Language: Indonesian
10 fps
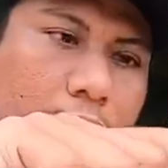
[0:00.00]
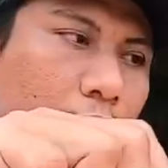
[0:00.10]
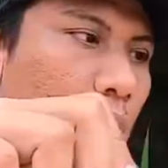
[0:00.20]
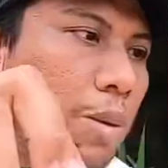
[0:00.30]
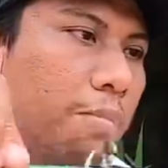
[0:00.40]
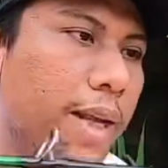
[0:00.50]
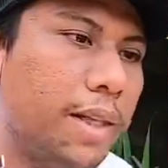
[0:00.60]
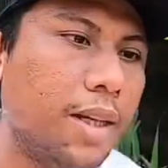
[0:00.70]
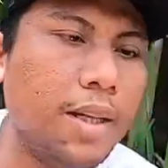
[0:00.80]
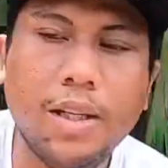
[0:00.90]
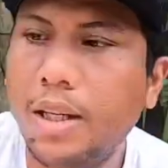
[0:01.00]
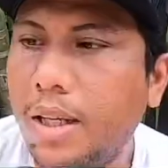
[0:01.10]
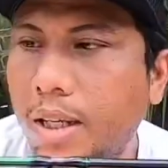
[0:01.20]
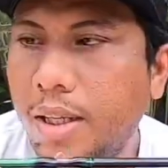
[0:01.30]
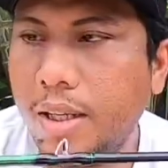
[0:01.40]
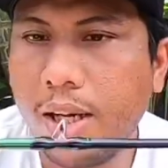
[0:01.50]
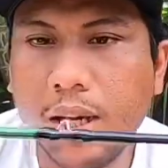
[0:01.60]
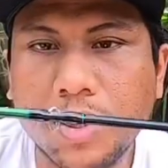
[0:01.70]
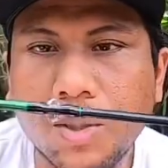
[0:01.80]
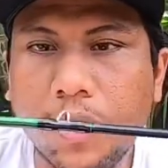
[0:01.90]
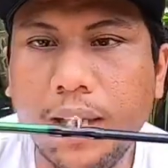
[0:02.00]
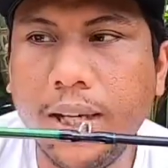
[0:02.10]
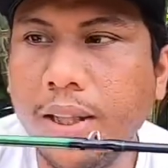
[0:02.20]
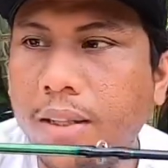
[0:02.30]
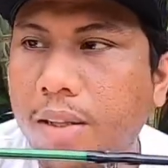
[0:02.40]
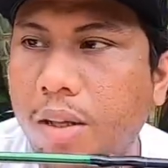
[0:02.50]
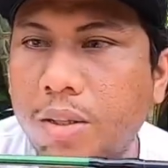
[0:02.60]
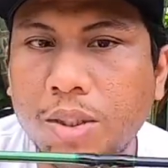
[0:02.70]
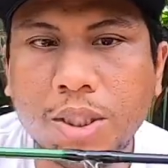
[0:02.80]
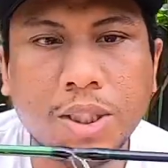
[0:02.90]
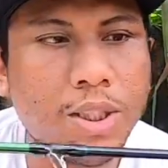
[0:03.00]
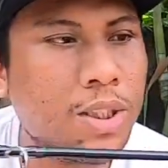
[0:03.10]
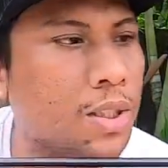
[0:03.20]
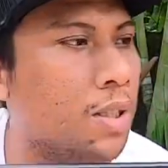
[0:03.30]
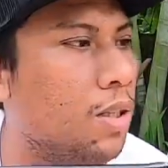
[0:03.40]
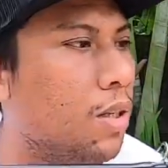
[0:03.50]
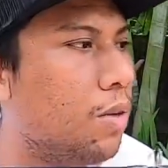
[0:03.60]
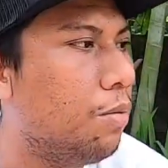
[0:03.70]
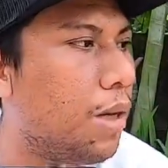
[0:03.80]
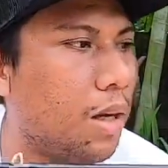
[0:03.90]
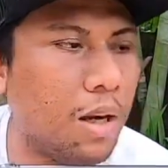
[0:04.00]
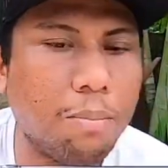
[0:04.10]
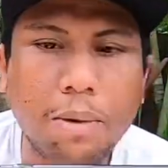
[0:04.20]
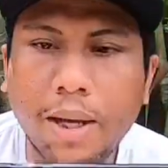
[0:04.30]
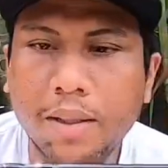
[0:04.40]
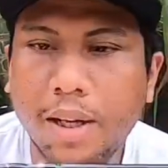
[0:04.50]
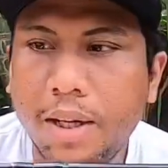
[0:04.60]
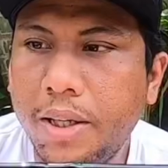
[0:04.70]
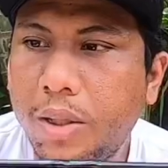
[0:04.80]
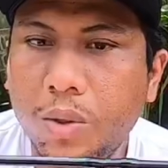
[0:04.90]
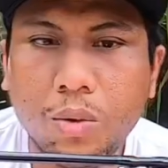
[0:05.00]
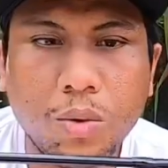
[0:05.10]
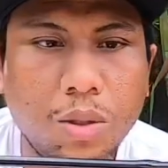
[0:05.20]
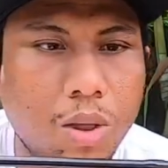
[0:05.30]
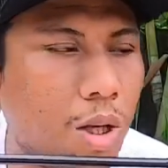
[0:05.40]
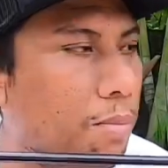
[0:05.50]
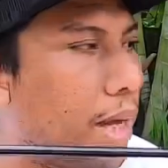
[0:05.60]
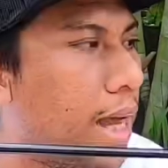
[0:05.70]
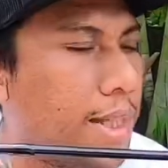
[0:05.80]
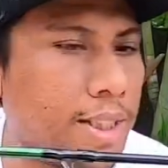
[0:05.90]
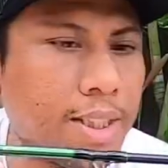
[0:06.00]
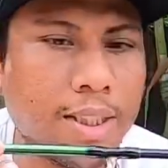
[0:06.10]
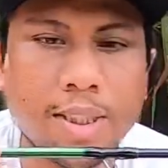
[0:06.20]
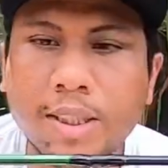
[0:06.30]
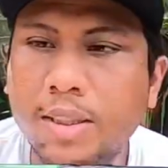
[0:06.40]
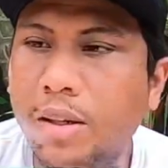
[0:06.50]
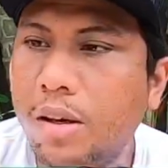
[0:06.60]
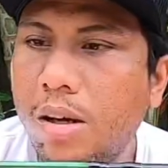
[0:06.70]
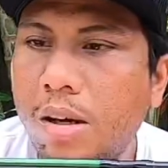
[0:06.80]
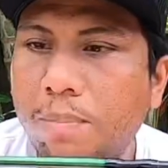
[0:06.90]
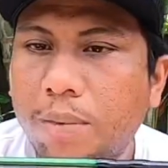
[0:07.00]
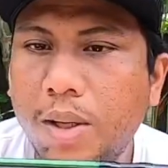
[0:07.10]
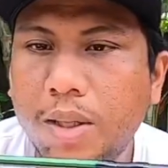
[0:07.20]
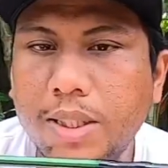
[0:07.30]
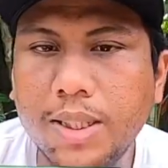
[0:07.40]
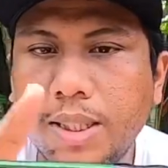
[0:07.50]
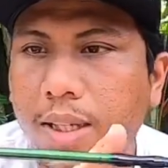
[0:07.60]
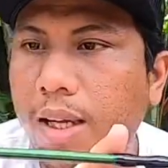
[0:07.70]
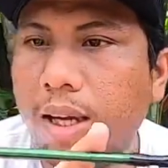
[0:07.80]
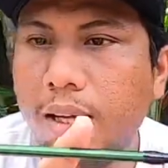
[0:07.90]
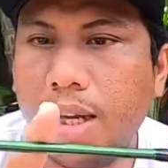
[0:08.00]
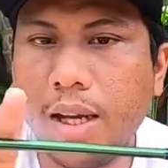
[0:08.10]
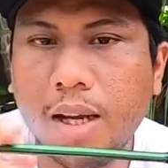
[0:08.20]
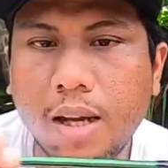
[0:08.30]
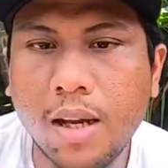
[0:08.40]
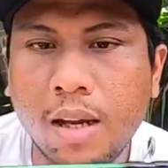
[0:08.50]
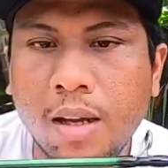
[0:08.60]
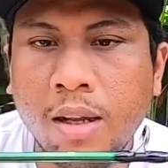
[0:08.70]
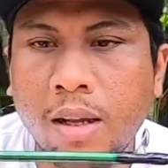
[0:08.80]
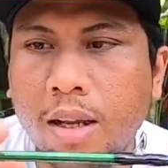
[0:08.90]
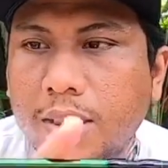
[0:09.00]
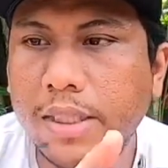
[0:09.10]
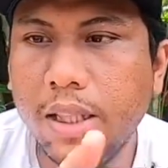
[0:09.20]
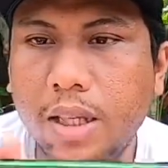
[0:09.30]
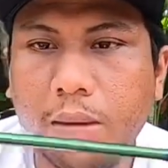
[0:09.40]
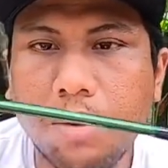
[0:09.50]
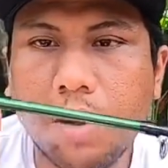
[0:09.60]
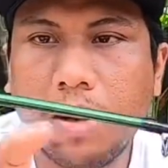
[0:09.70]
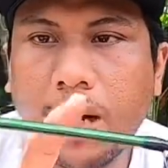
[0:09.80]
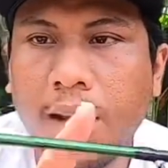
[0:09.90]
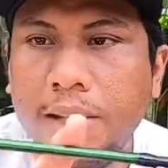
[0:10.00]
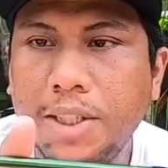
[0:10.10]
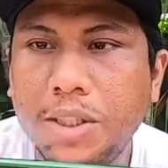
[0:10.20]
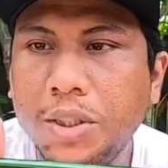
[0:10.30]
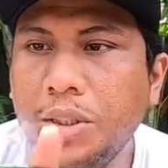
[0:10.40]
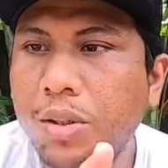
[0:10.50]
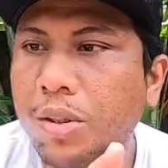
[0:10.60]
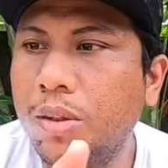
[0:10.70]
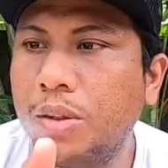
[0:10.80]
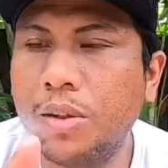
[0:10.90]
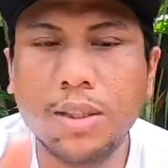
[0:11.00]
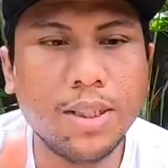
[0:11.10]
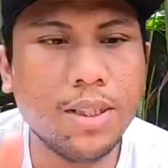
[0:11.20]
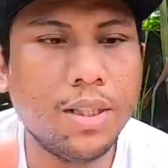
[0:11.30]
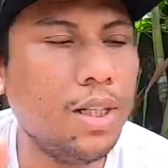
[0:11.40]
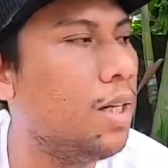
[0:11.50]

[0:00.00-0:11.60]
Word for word: untuk blanknya ini dia solid terus warna blanknya itu dop guys dop terus di sini ada sedikit berwarna hijau di sini